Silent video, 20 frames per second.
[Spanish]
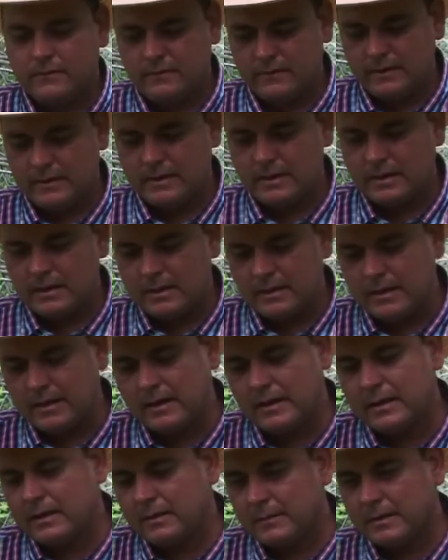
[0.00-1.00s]
la
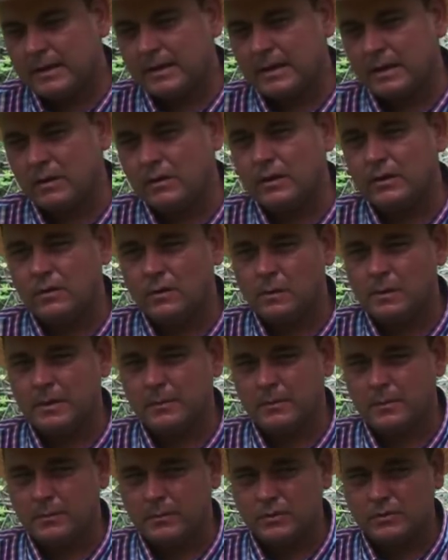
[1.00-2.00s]
finalidad de manejarlo el
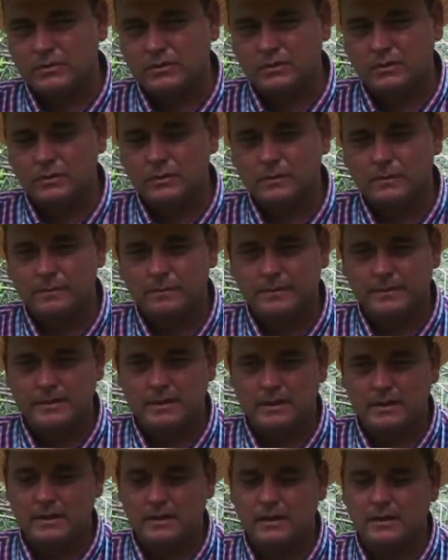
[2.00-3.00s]
doble propósito
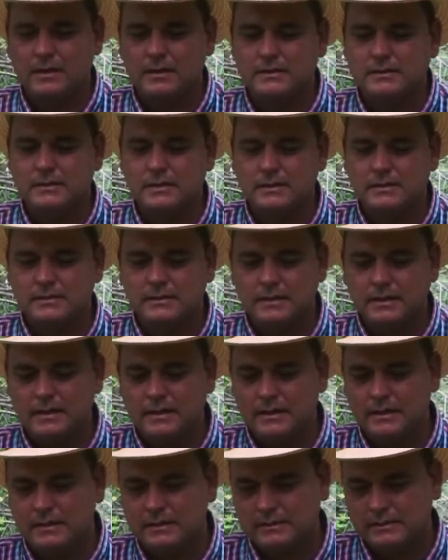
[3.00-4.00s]
ya que estas
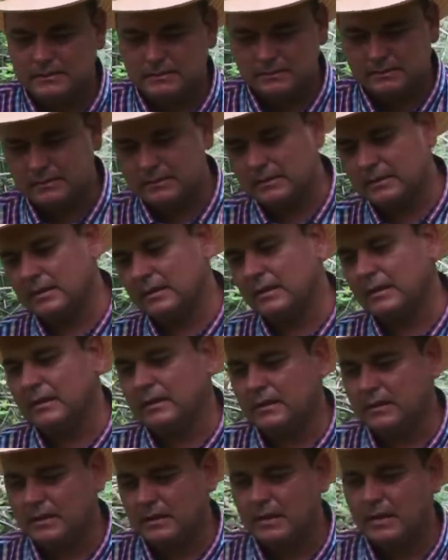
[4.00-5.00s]
crías
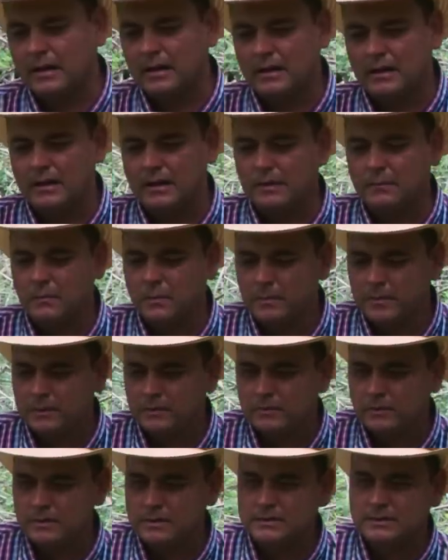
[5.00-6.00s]
al,
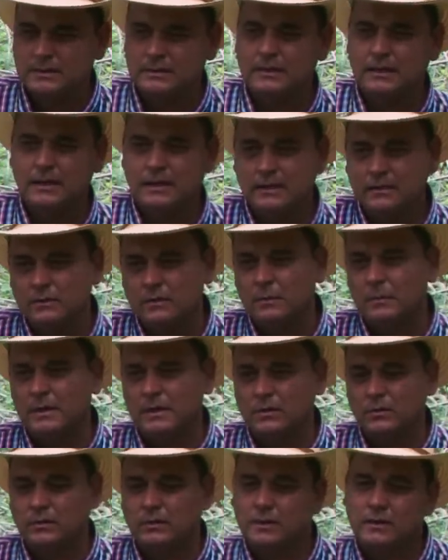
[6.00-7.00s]
momento de tala nos
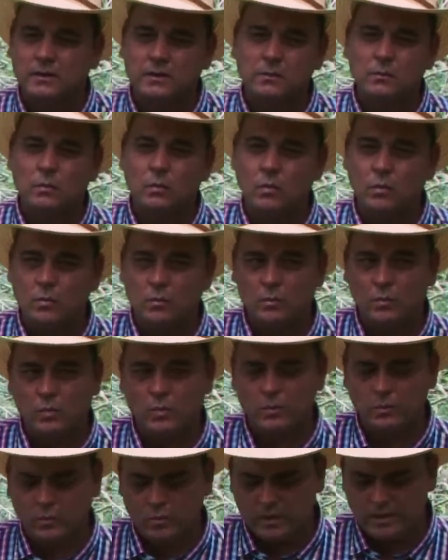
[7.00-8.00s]
van a obtener un
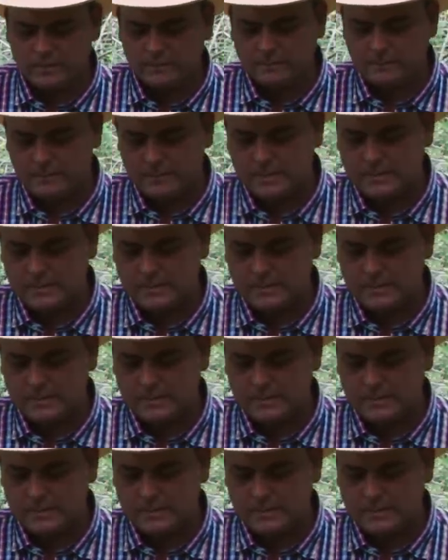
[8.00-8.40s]
muy buen